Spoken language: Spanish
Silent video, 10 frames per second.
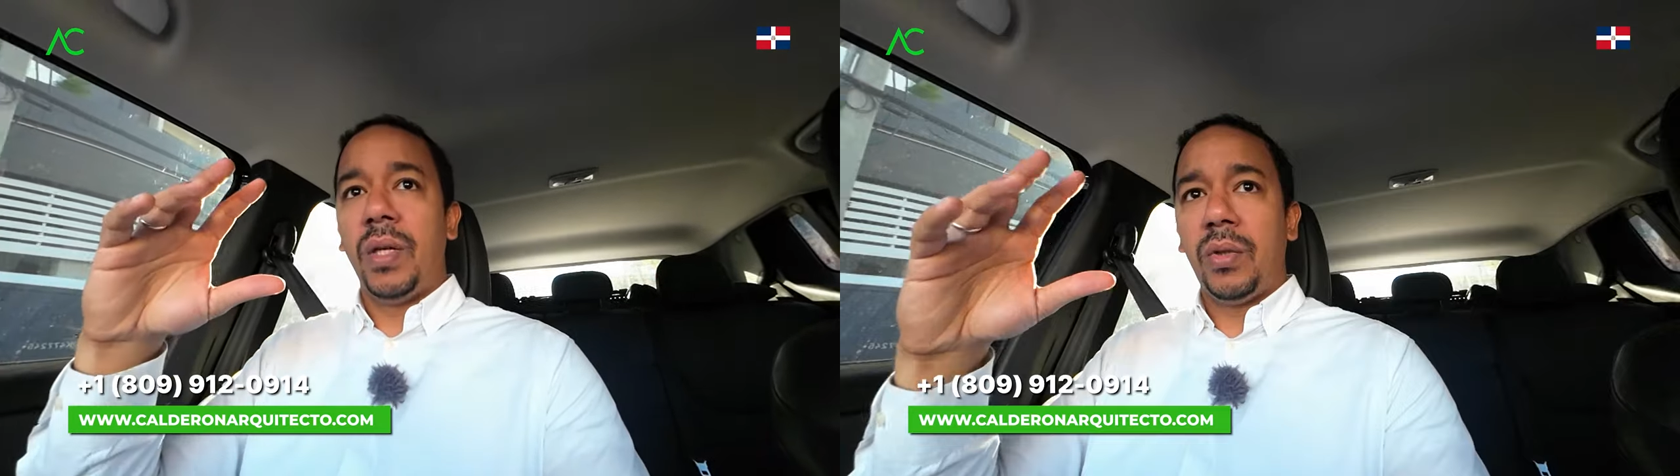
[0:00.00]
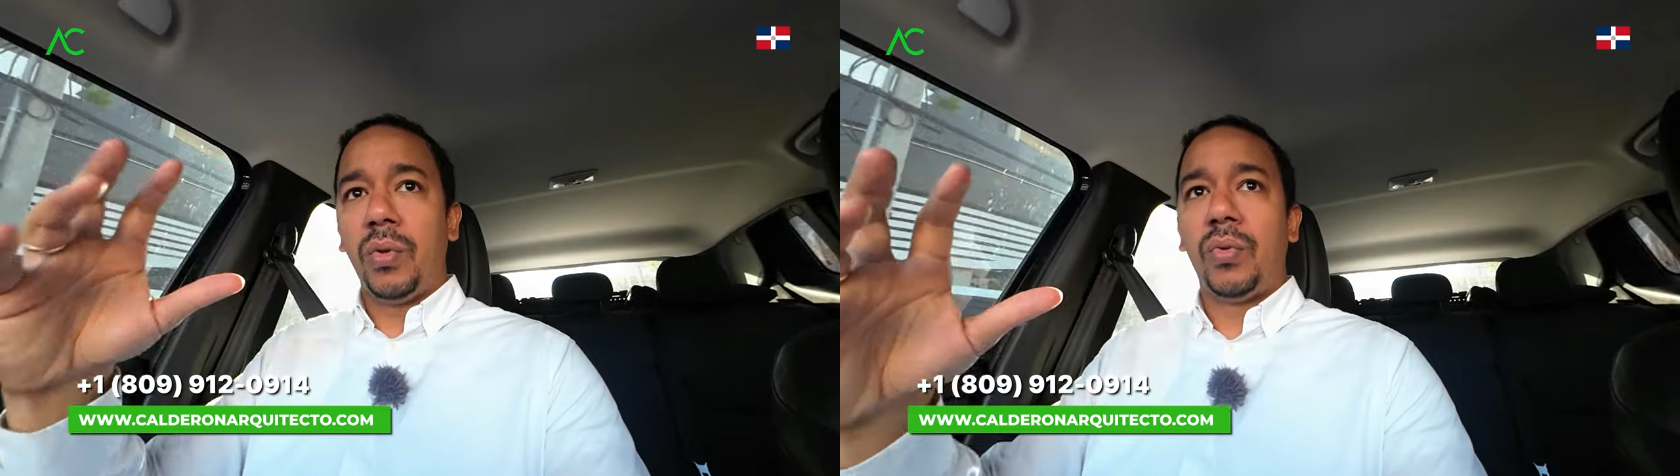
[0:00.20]

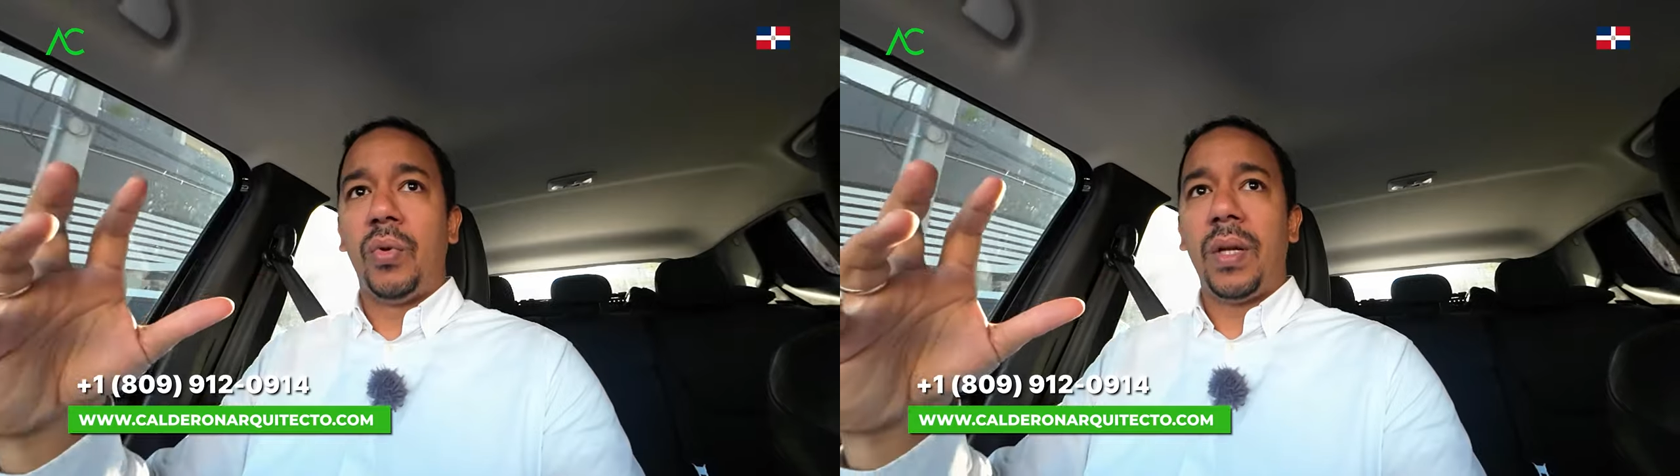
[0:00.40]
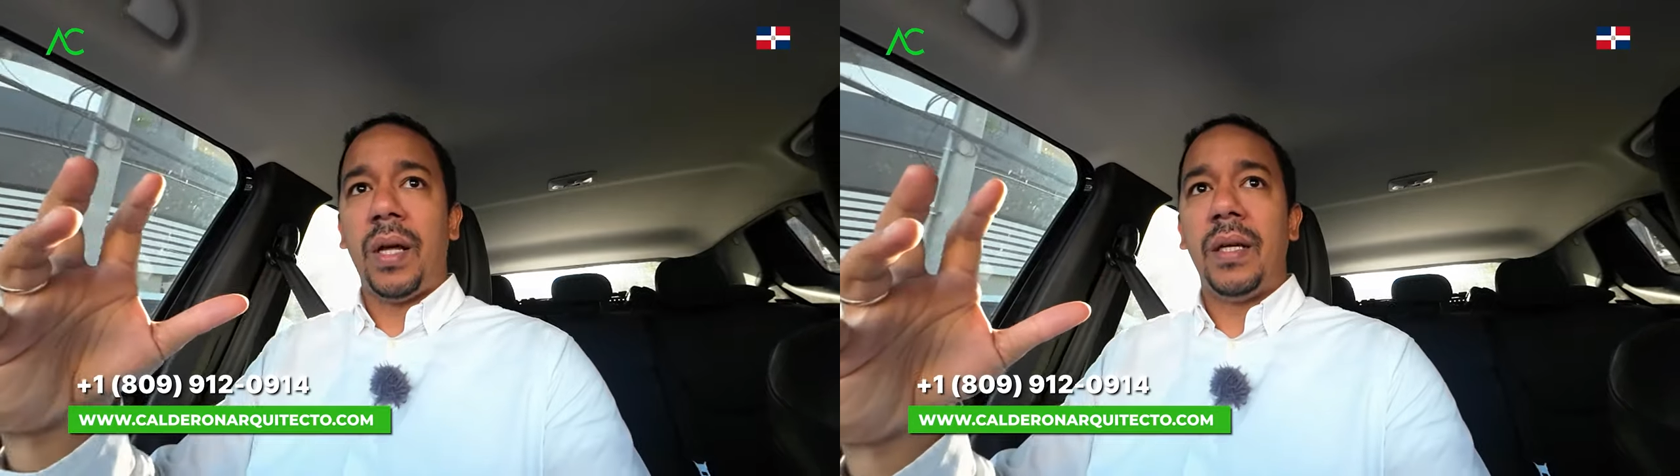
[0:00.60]

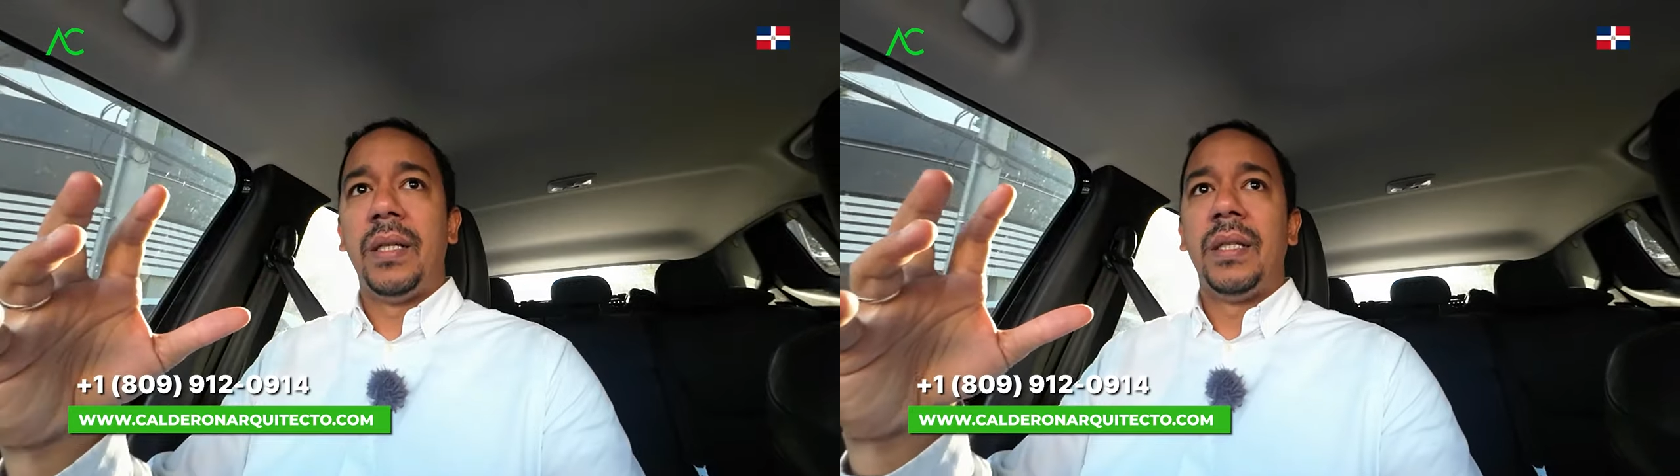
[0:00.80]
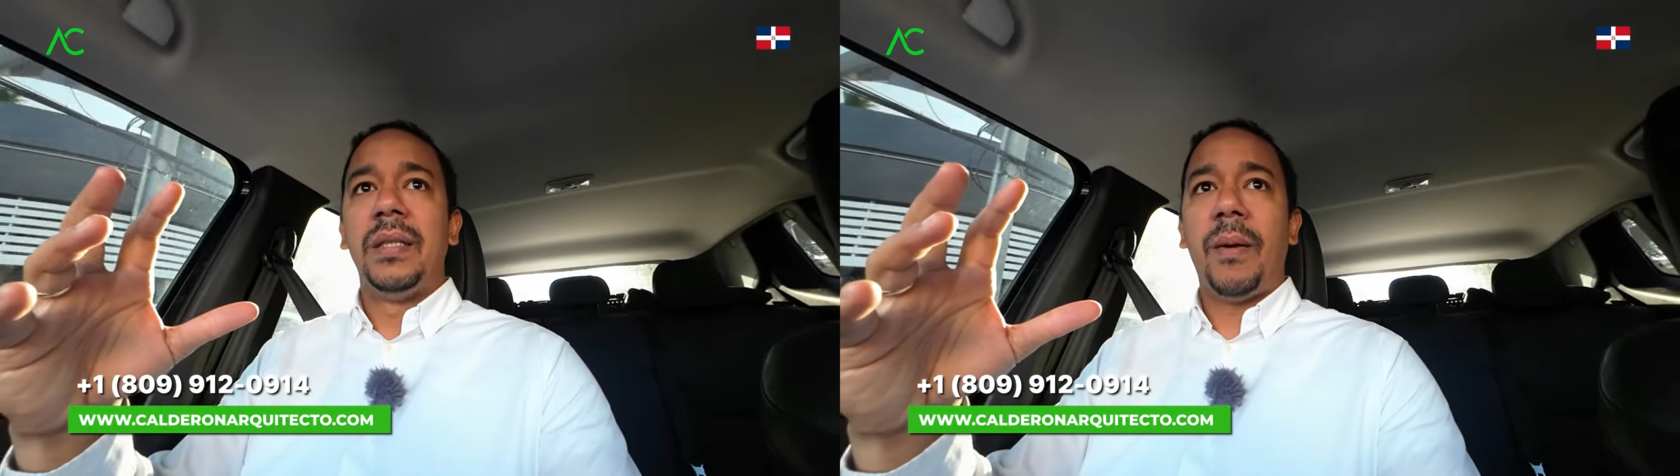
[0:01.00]
estructura
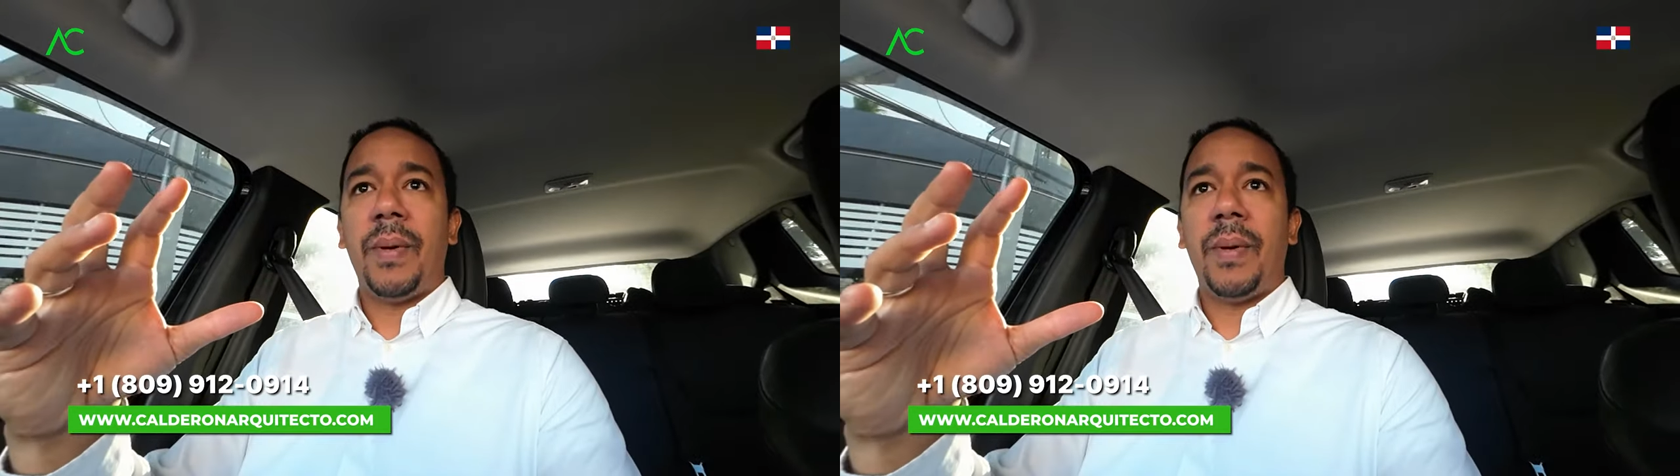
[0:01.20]
de